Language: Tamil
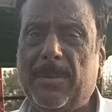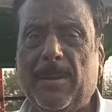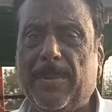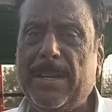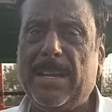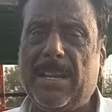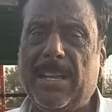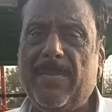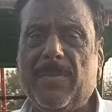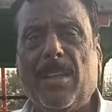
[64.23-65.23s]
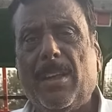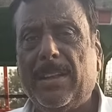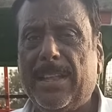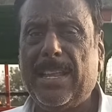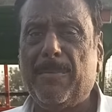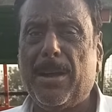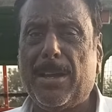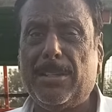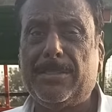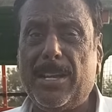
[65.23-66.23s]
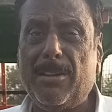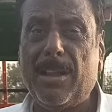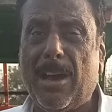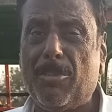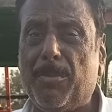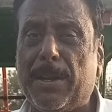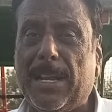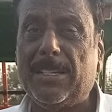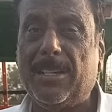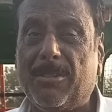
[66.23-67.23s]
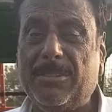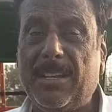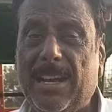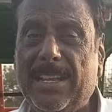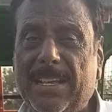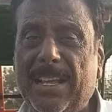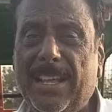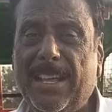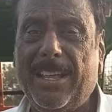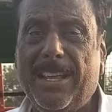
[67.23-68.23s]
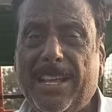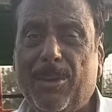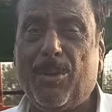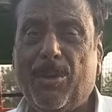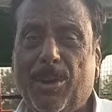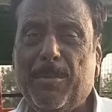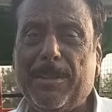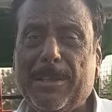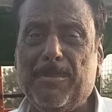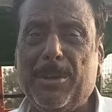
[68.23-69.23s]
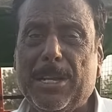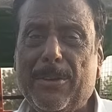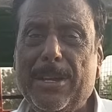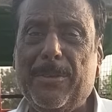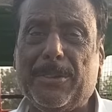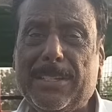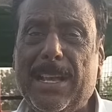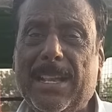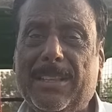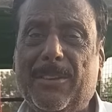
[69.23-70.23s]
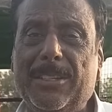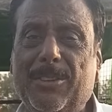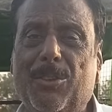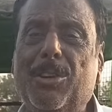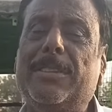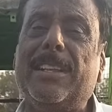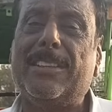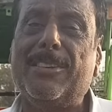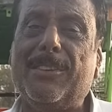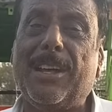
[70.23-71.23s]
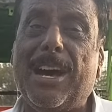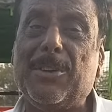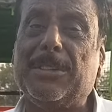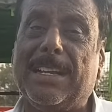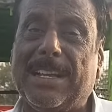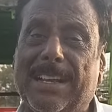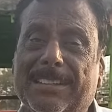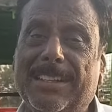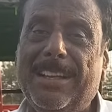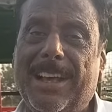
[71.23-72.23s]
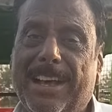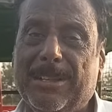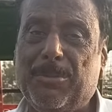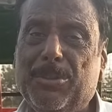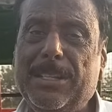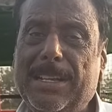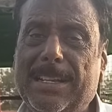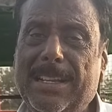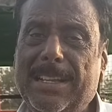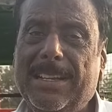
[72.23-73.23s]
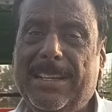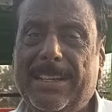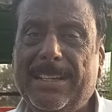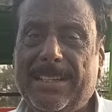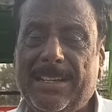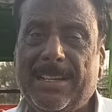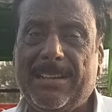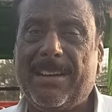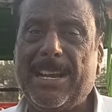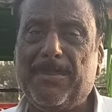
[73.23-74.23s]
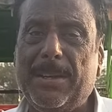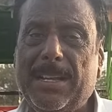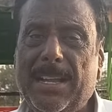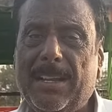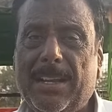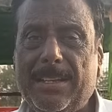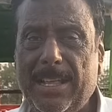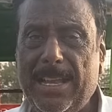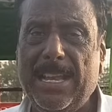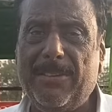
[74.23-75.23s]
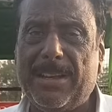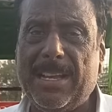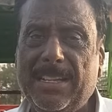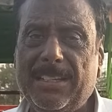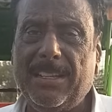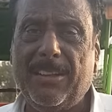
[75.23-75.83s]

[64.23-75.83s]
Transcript: இப்போ பண்ணிக்கிட்டு இருக்கேன் நிறைய மக்களுக்கு செய்யணும்னு ஆர்வப்படுறேன் நான் கொஞ்சம் நாளைக்கு என்னோட உடம்புல தெம்பு இருக்கவங்களையும் விவசாயத்தை வந்து கொண்டு செலுத்தணும்னு ஆர்வத்தில் இருக்கிறேன் அதை புரிஞ்சுக்கிட்டு நீங்கள் காண்டாக்ட் பண்ணுங்கள் நான் நேர்லேயும் வரேன்